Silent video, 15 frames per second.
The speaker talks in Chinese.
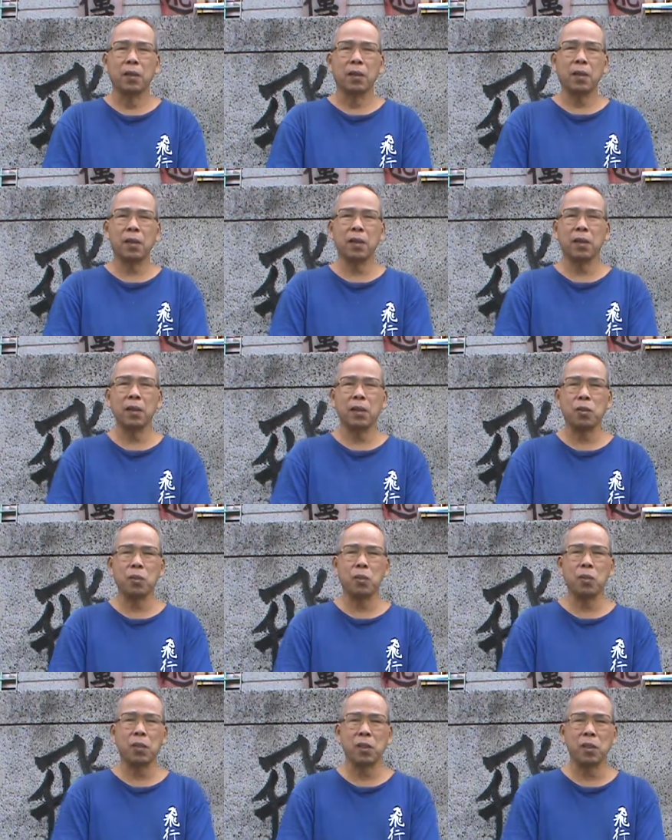那时候在
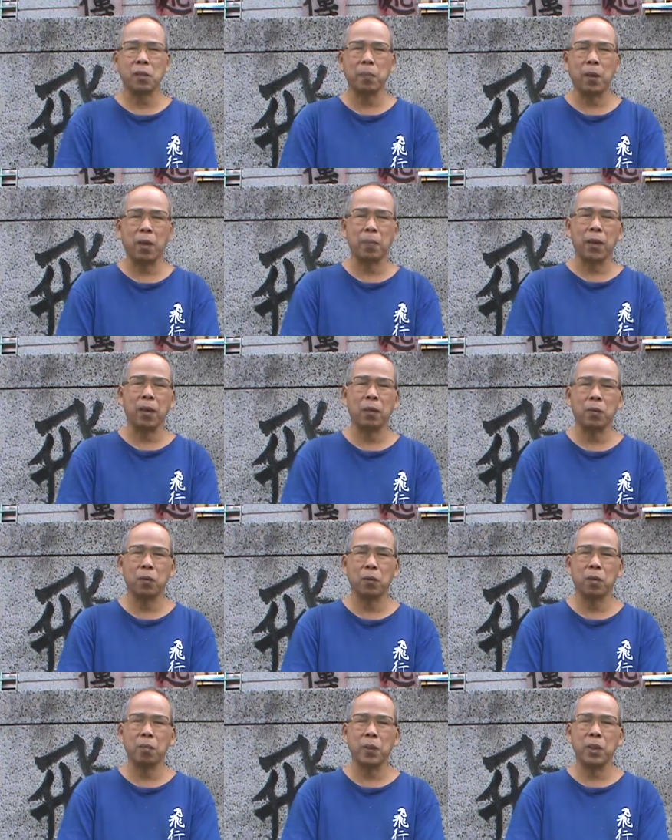中国时报吧，
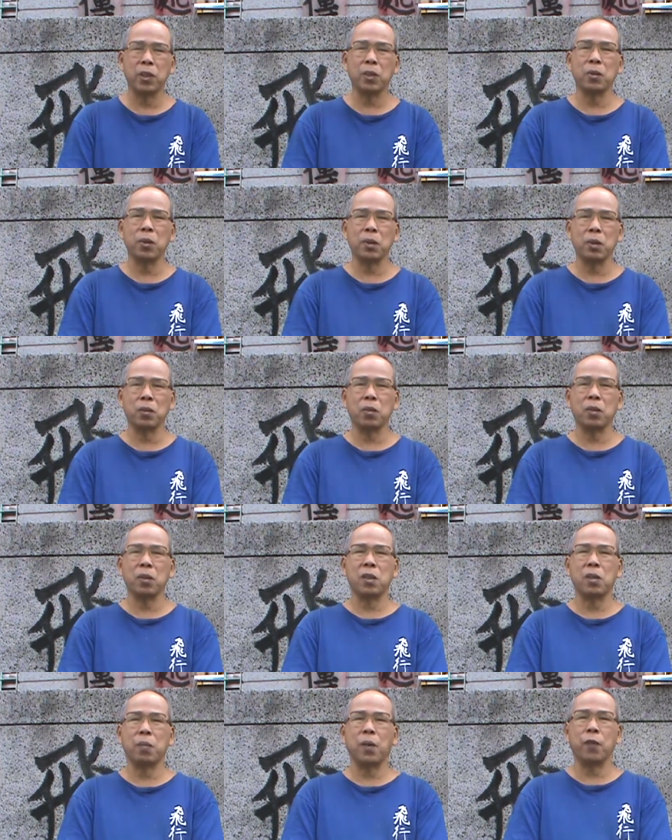如果我没有记错，是中国
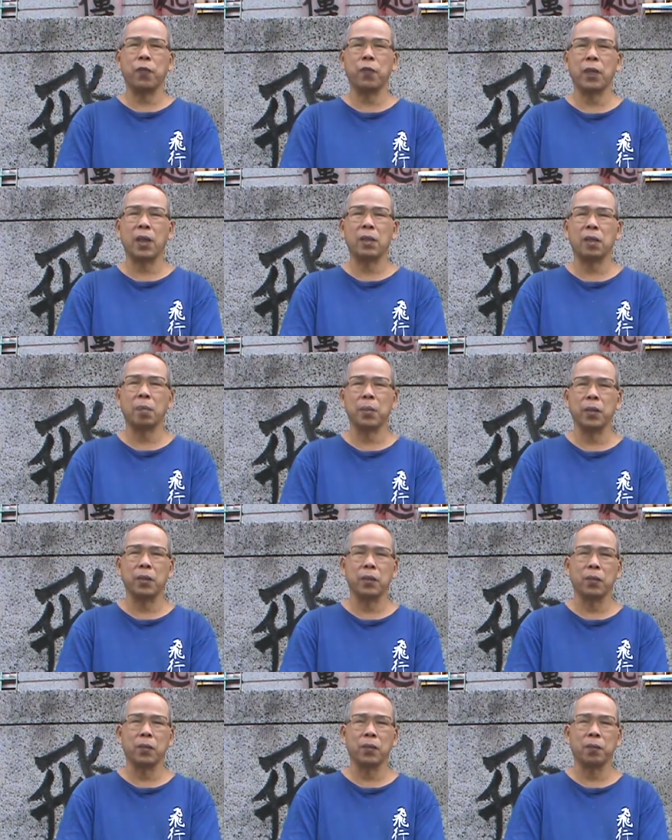时报副刊上面
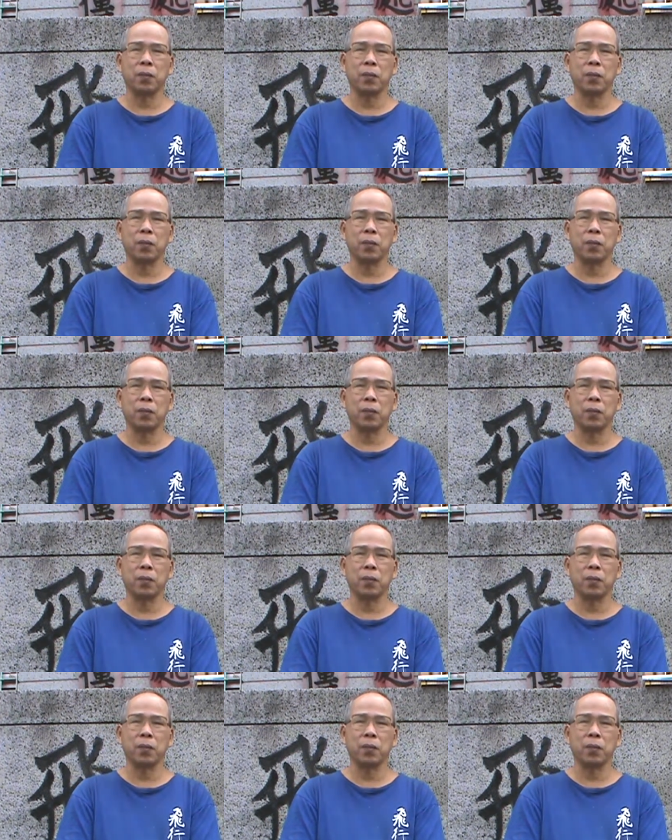有